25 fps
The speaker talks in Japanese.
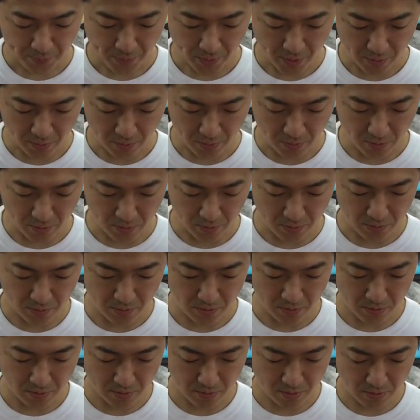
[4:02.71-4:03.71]
あの
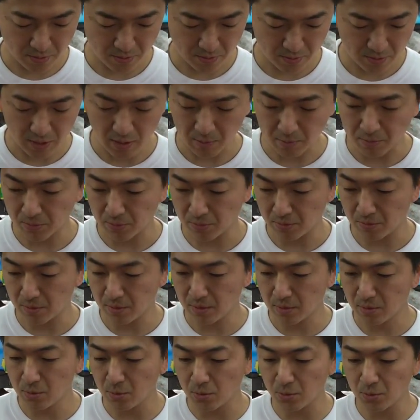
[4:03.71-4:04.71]
多分
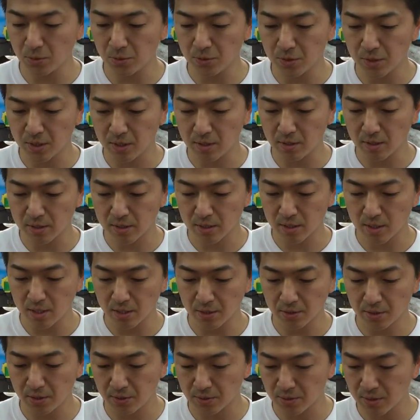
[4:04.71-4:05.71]
ここの肉厚があ
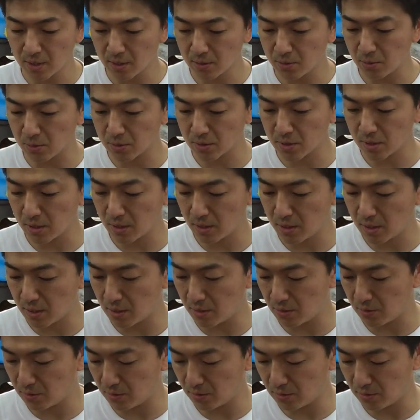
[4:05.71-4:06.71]
る程度確保されて
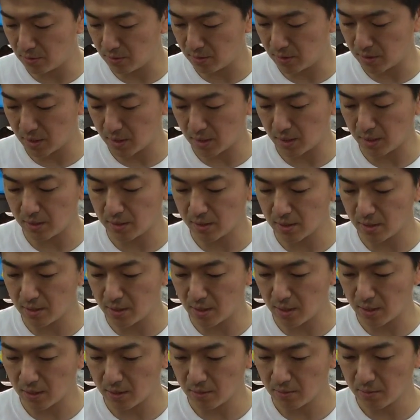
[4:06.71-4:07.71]
るんじゃないですか
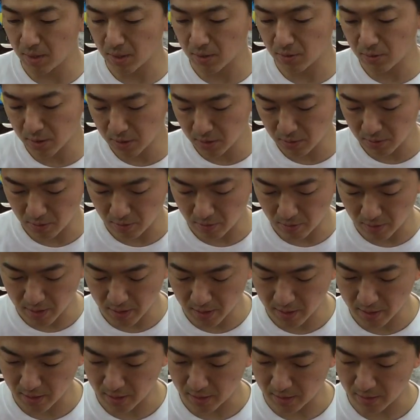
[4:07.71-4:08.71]
ね、まあ、詳しくは分
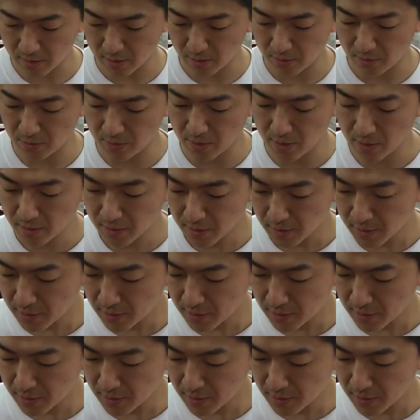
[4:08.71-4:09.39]
からないですけどね